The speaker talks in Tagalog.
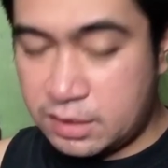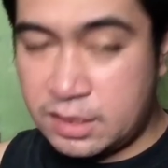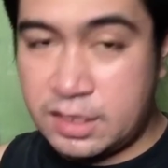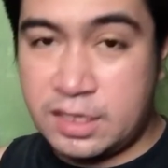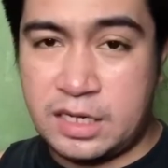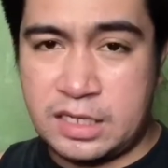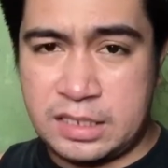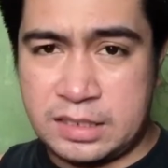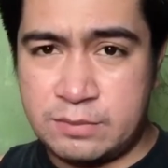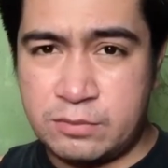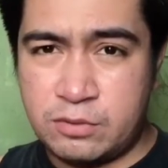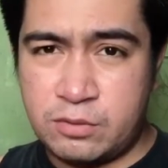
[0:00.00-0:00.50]

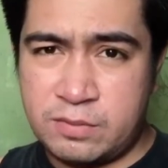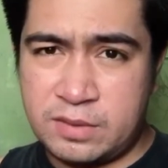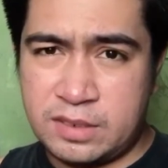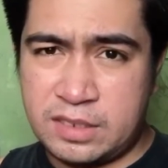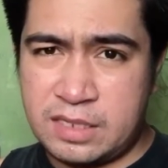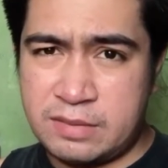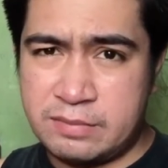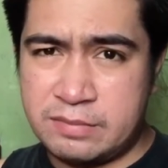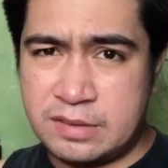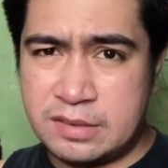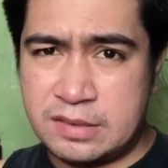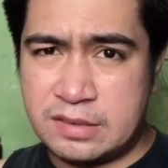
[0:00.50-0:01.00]
Alam ko
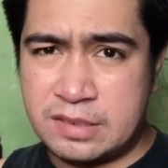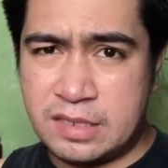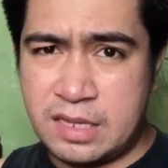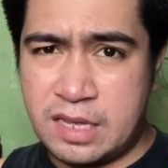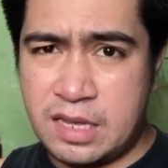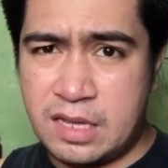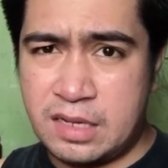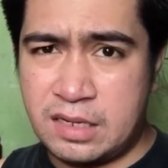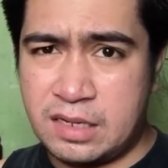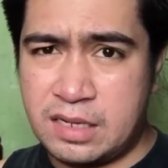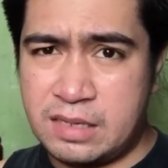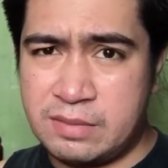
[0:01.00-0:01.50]
marami na
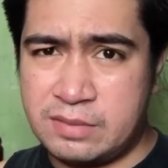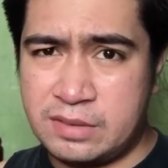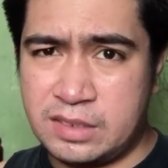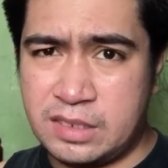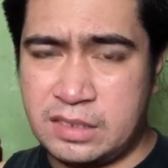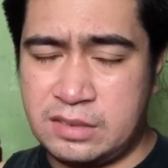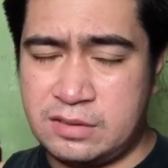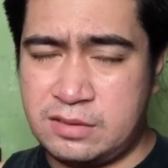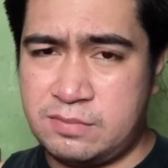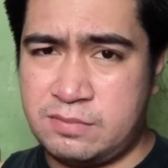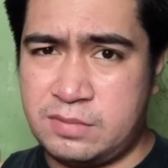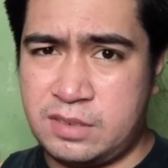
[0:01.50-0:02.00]
nakagamit
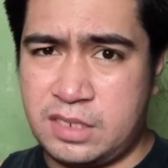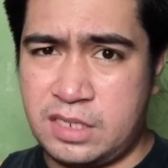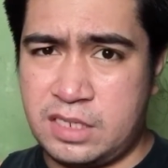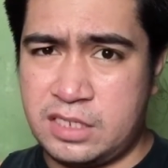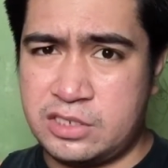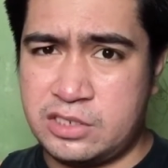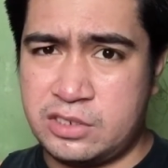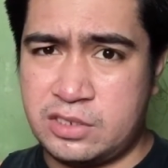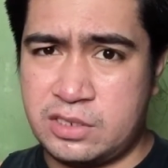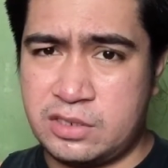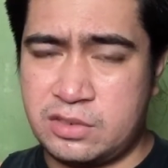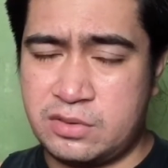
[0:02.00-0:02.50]
na
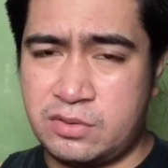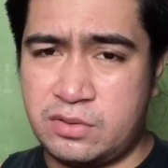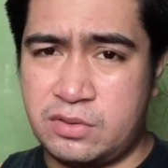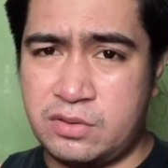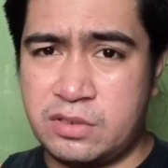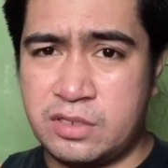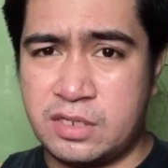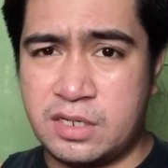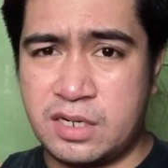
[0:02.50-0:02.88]
application na to or